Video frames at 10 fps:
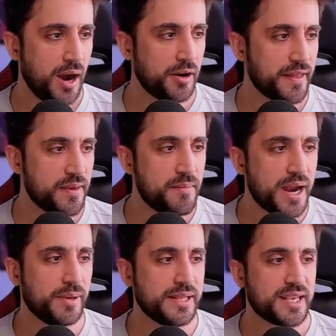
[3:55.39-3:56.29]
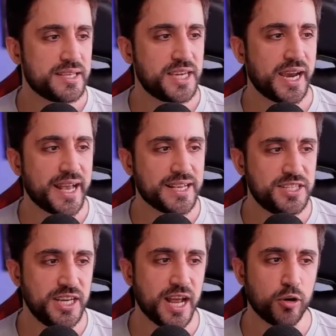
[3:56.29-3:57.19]
Ahora, de Marvels llegará a
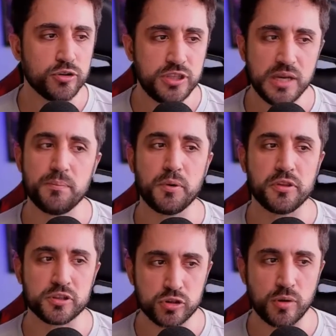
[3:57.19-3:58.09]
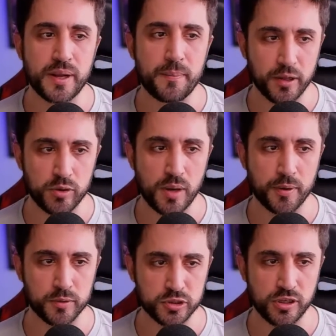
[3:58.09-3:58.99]
China con tiempo de sobra para una
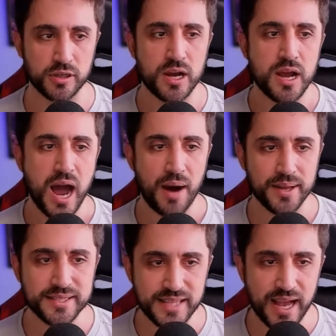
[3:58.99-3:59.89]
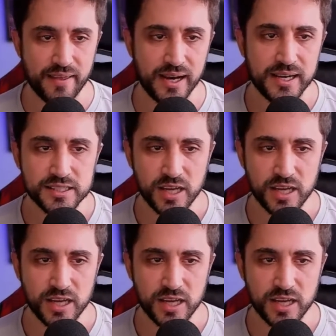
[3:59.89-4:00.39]
promoción avanzada.